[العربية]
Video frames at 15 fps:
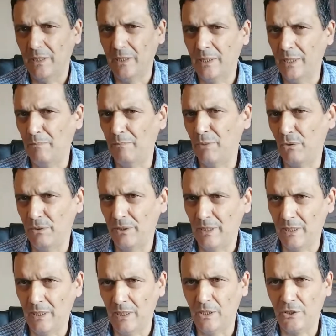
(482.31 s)
كنعبروا هنا
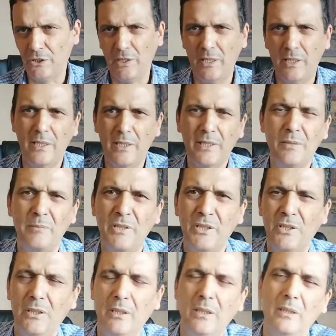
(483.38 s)
كاشخاص
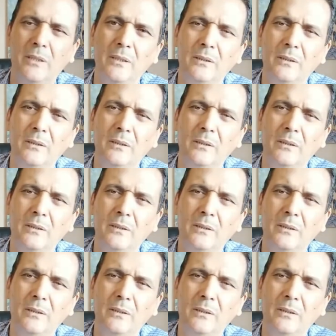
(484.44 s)
ماشي ك